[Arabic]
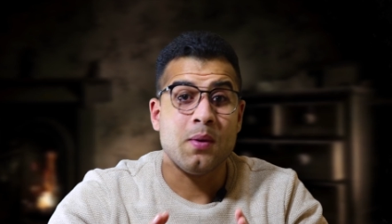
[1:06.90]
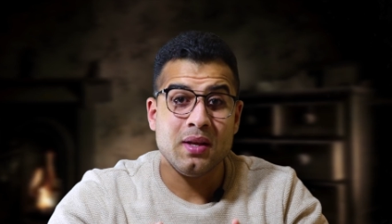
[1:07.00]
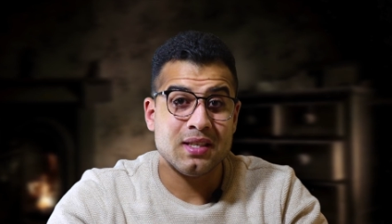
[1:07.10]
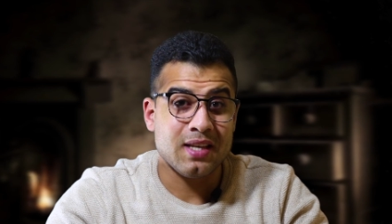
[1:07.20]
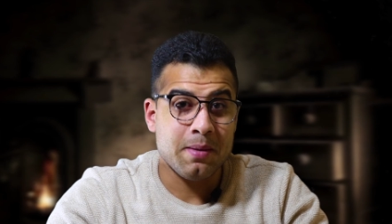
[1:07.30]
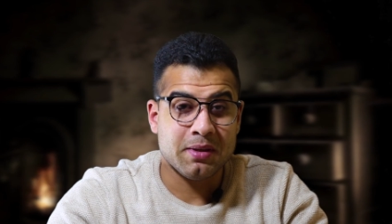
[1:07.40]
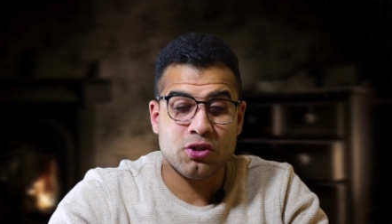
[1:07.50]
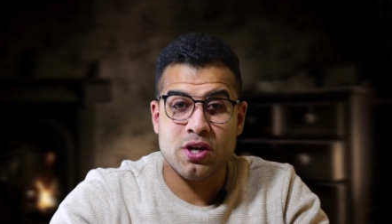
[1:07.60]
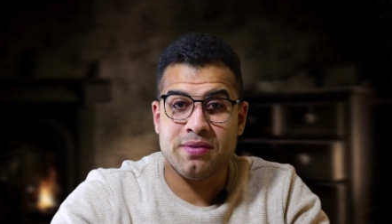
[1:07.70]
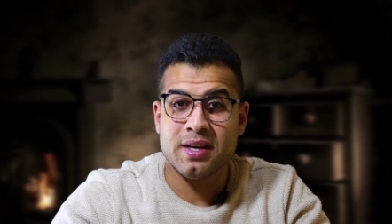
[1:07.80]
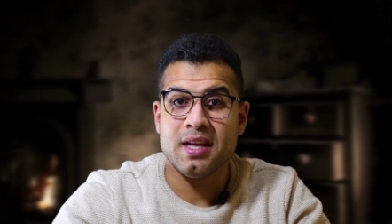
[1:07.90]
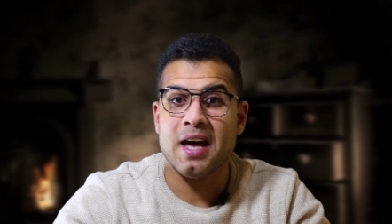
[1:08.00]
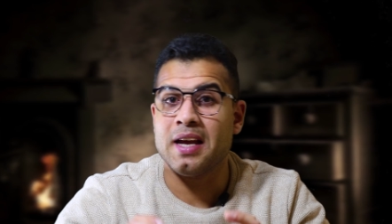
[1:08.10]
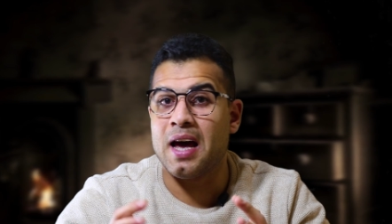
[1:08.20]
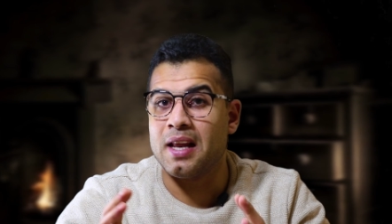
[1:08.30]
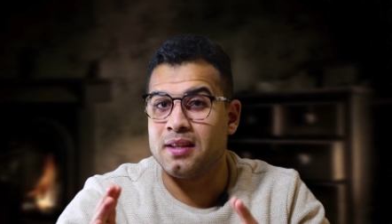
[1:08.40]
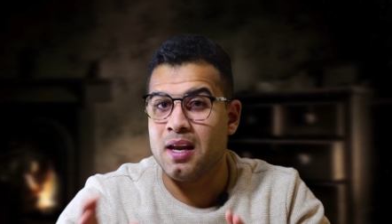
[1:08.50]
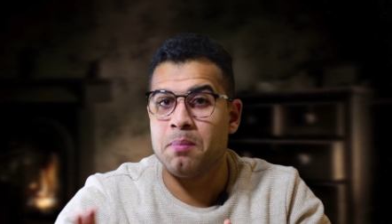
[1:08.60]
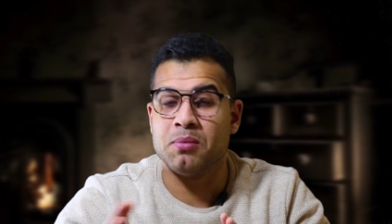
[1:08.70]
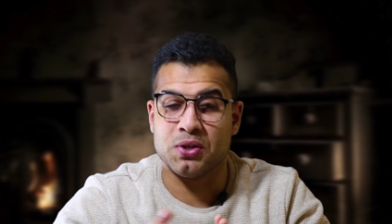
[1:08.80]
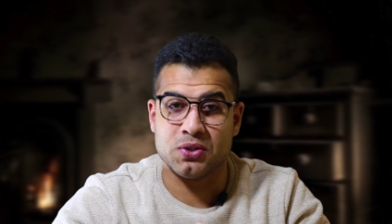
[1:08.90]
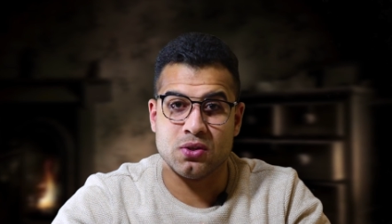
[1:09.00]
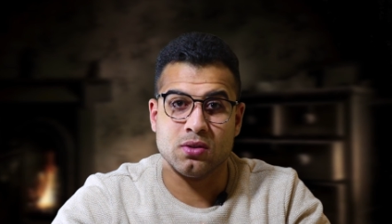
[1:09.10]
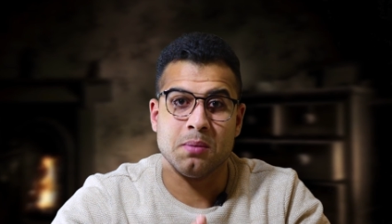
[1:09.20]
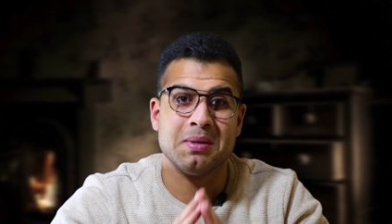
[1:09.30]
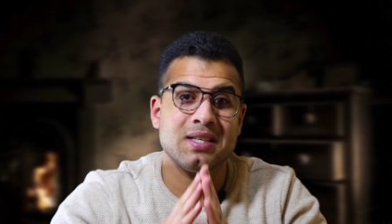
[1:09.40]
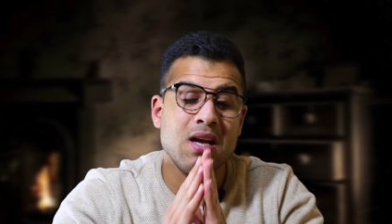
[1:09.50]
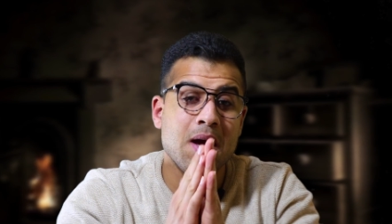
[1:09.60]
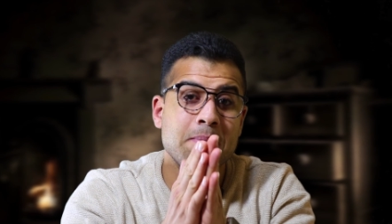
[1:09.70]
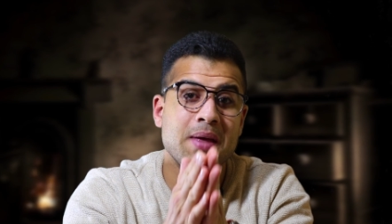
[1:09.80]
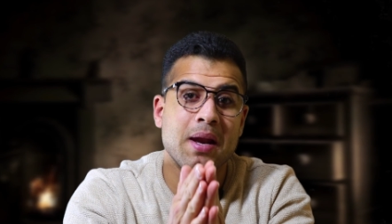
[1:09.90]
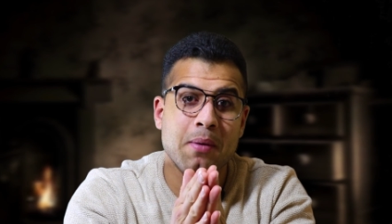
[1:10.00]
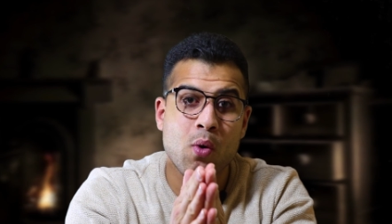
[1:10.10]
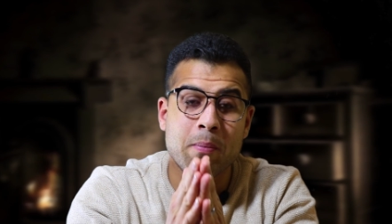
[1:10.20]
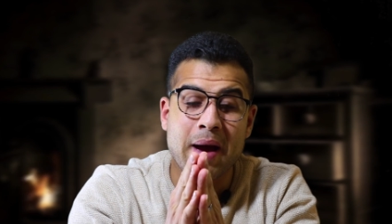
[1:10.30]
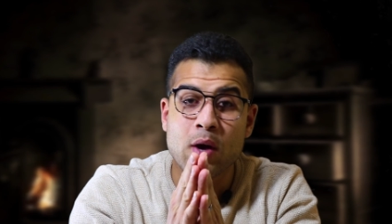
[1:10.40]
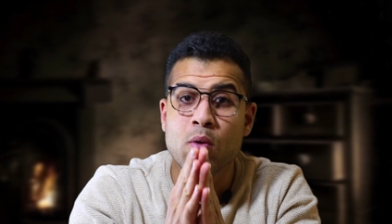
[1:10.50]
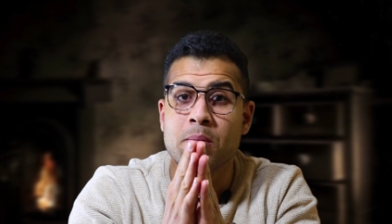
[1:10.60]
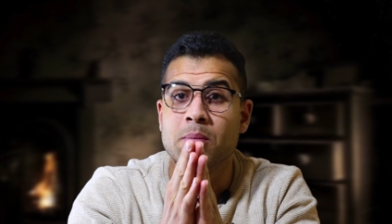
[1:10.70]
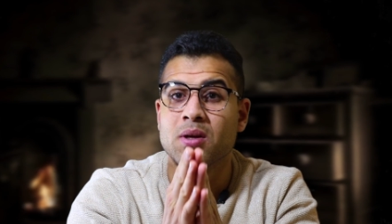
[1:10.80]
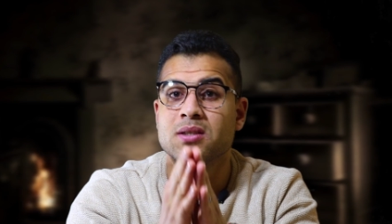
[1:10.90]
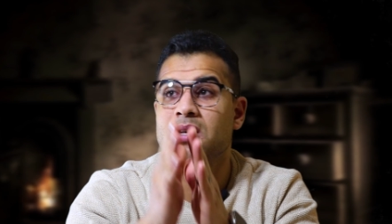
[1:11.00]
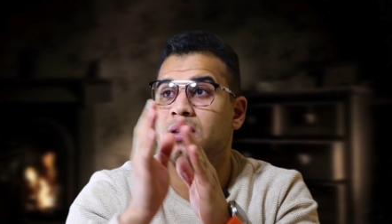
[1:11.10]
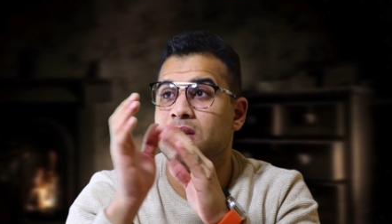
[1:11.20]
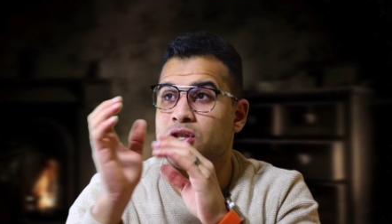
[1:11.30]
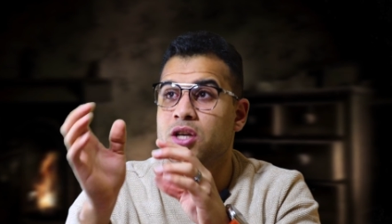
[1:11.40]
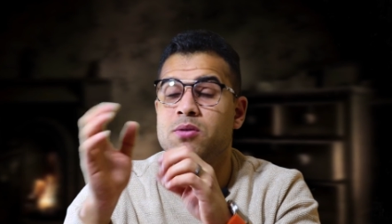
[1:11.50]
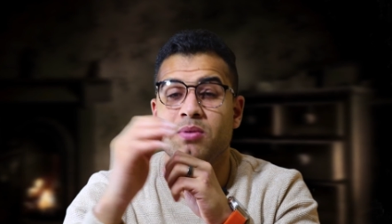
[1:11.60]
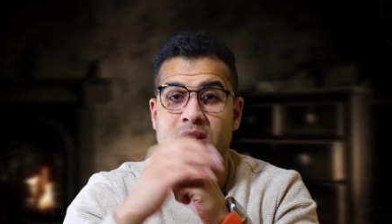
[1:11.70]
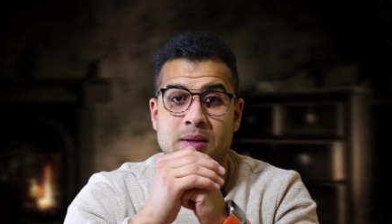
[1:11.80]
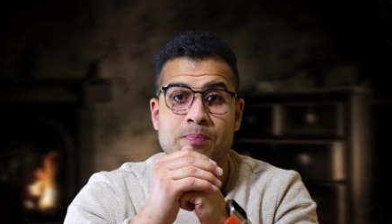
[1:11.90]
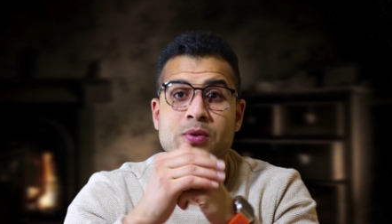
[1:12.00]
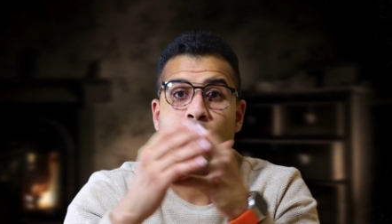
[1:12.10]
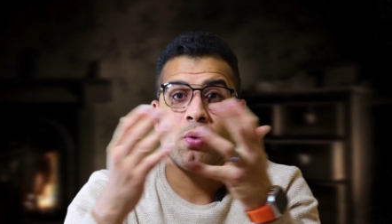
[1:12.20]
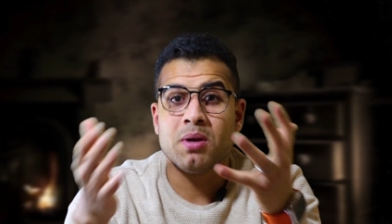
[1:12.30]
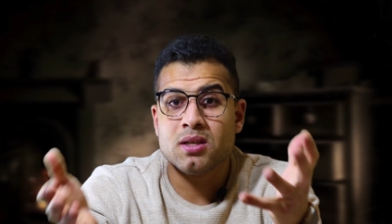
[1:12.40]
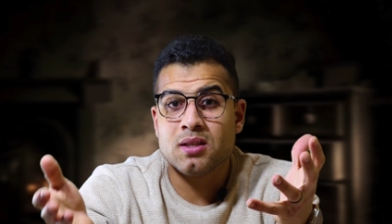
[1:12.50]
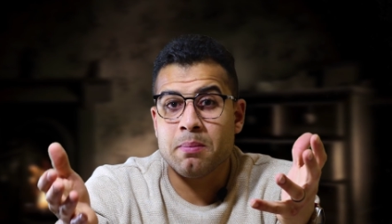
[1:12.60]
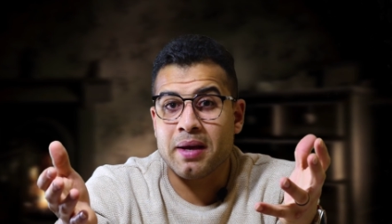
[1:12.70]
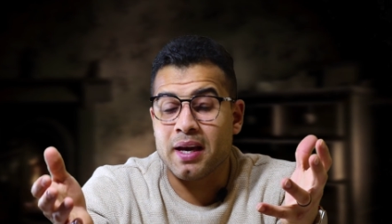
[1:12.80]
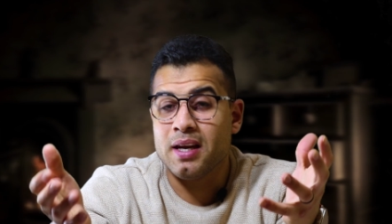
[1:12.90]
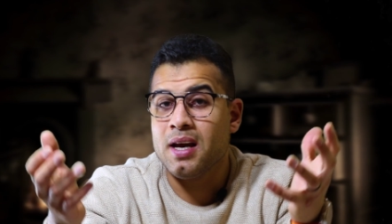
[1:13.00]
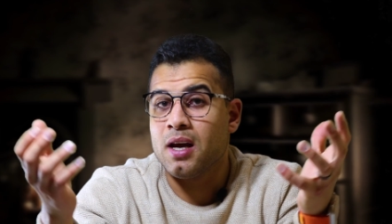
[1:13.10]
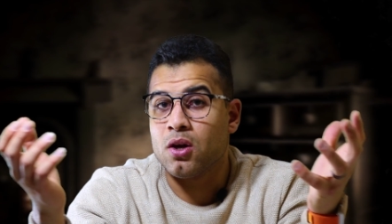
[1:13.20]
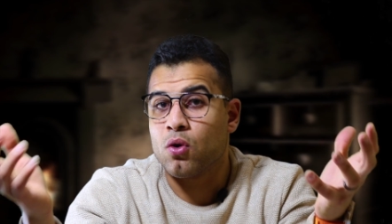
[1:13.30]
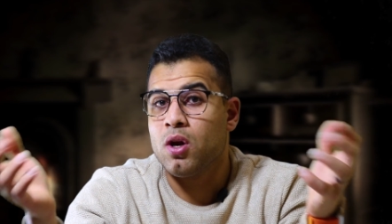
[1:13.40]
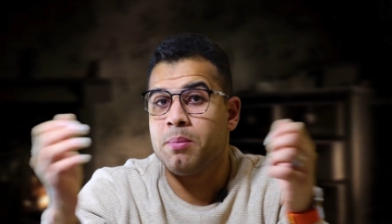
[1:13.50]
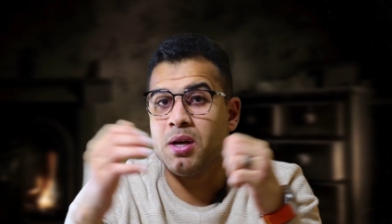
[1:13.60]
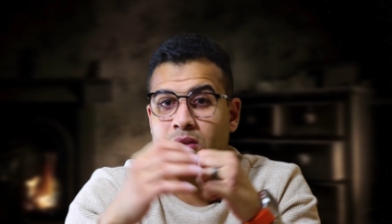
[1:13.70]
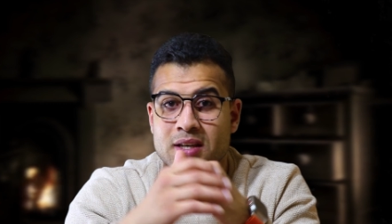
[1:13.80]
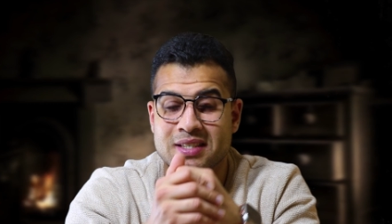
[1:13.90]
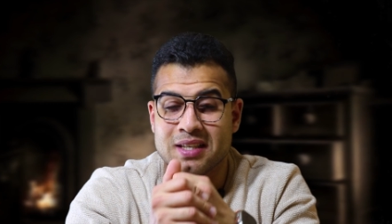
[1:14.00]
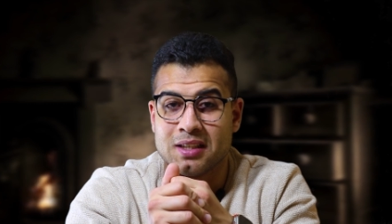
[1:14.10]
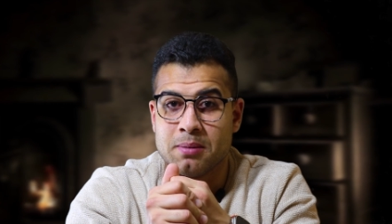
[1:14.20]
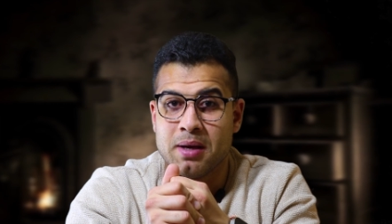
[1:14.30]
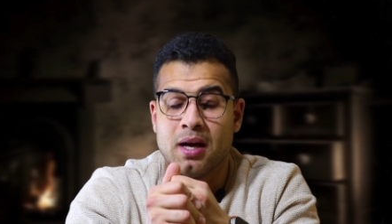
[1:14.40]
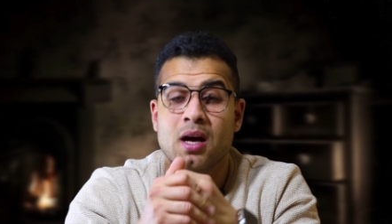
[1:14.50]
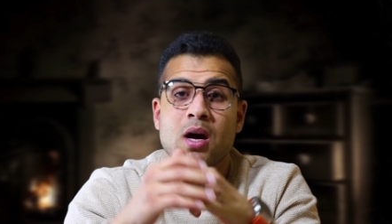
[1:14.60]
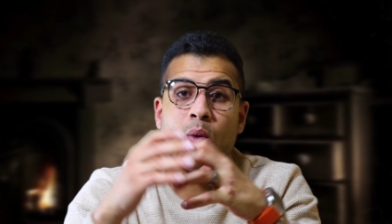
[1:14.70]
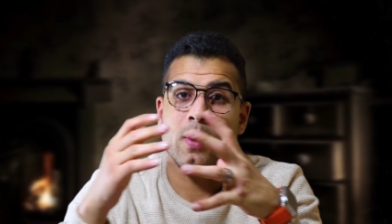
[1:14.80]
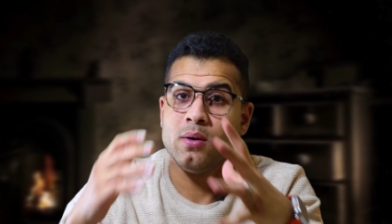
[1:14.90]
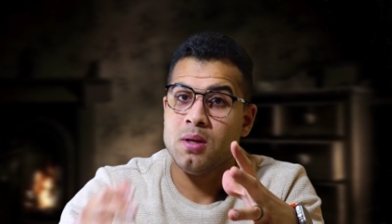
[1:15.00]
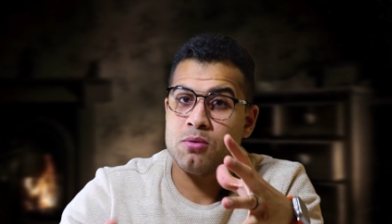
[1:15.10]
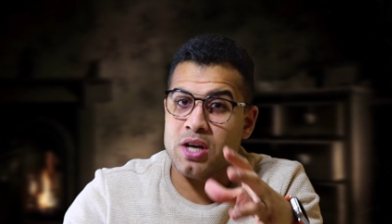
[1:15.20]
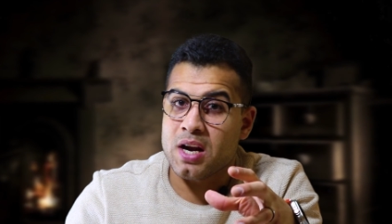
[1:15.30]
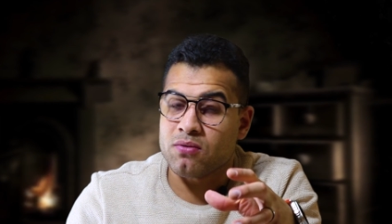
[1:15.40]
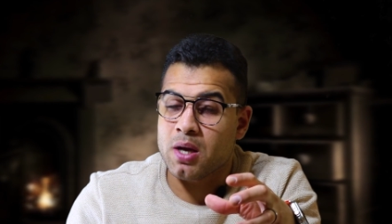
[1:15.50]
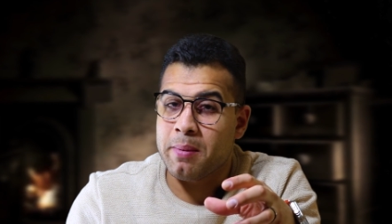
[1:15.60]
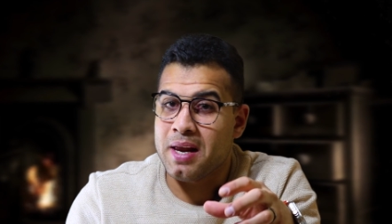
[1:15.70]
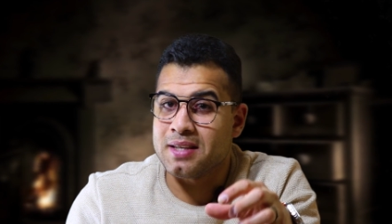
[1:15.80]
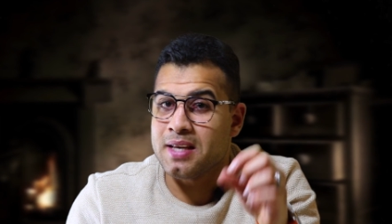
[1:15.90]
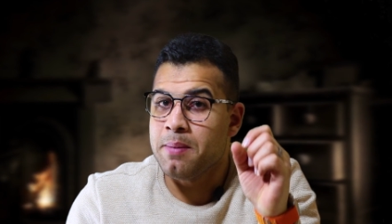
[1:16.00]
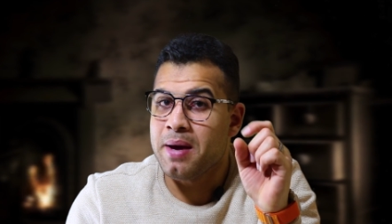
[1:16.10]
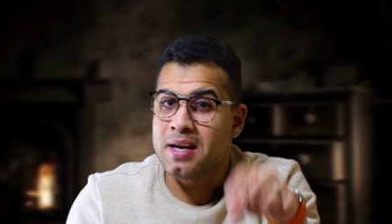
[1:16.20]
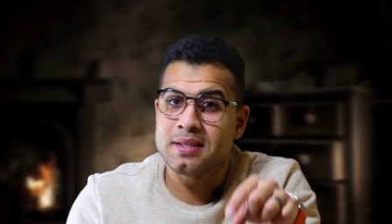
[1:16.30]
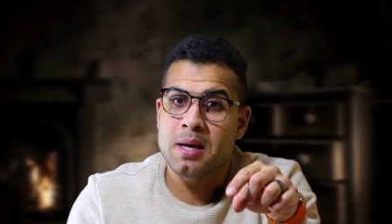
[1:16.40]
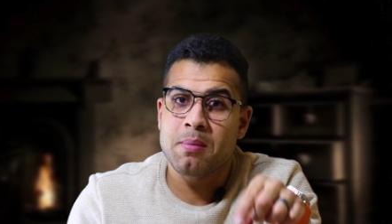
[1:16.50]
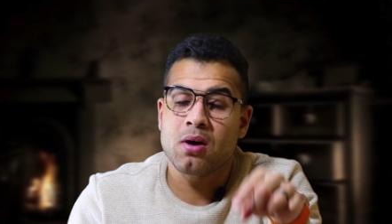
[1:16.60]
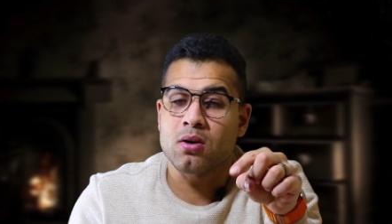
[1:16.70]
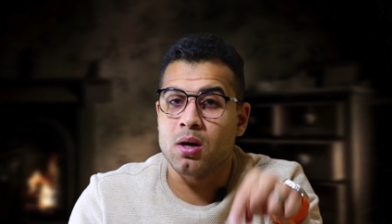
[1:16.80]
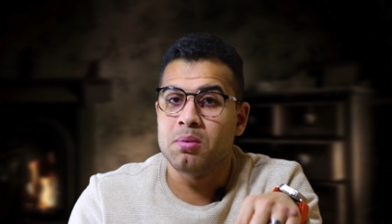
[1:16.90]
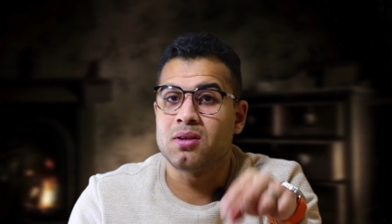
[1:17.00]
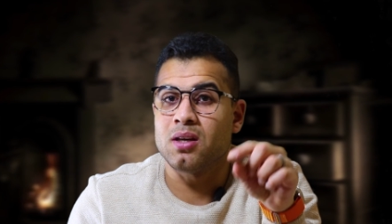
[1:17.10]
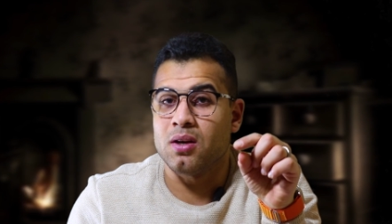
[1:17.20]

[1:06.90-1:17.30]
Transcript: دلوقتي زي ما انت شايف كده انا على ثلاث منصات بس انا هبدا الاول معاكم بمنصه تشات جي بي تي والمنصه المجانيه اللي الكل بيقدر يستخدمها ولو انت مش عارف تعمل حساب انا سايب لك رابط